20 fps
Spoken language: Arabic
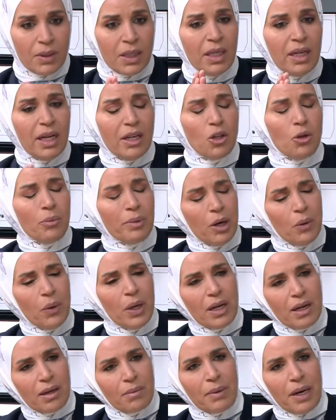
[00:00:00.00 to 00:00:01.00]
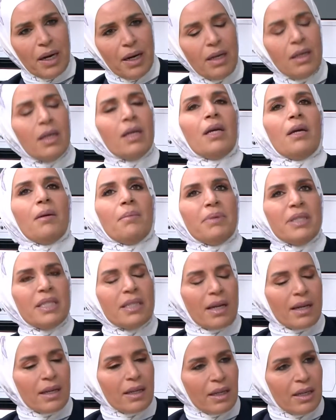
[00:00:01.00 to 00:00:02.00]
لانه باول اربعه
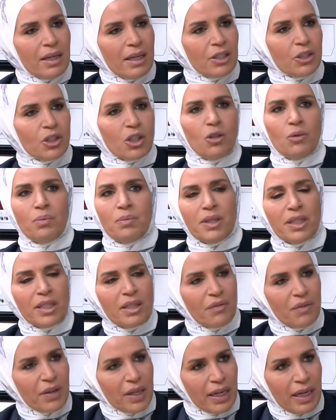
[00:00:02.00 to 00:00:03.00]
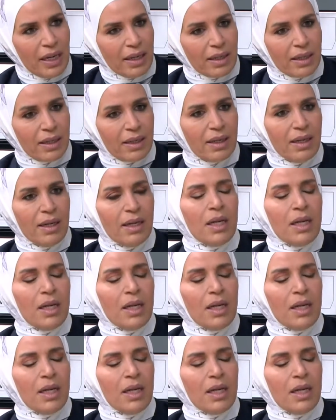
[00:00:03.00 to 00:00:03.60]
بيستقر الجو بترتفع الحراره